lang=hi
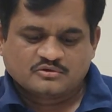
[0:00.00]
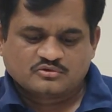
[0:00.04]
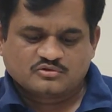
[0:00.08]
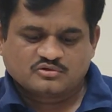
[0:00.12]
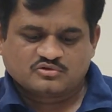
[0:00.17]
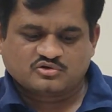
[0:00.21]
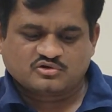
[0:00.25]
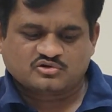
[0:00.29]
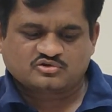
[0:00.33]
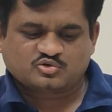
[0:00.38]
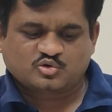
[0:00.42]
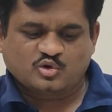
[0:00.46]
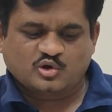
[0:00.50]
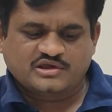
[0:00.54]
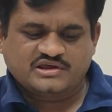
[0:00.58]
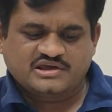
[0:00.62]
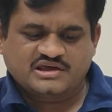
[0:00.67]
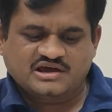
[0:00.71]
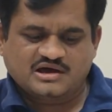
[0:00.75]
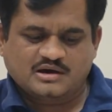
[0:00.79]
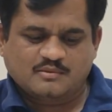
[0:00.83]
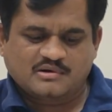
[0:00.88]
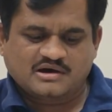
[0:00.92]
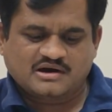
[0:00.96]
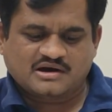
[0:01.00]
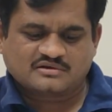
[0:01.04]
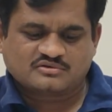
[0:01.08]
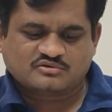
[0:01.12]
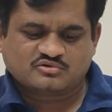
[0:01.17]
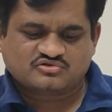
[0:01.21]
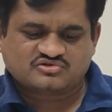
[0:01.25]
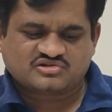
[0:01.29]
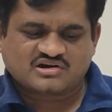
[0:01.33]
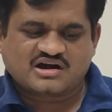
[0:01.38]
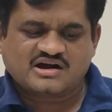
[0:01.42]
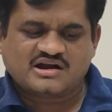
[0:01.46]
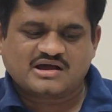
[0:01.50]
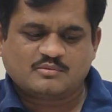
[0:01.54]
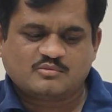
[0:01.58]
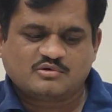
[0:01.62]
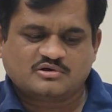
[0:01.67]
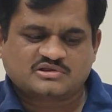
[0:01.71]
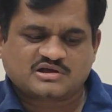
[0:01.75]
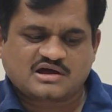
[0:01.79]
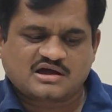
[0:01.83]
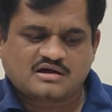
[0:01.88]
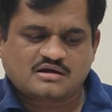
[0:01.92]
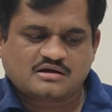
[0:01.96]
तो दोस्तों ये हमारा दूसरा
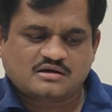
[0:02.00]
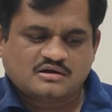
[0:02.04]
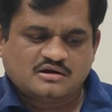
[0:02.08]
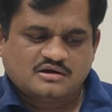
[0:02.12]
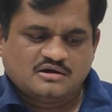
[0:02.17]
डेमो था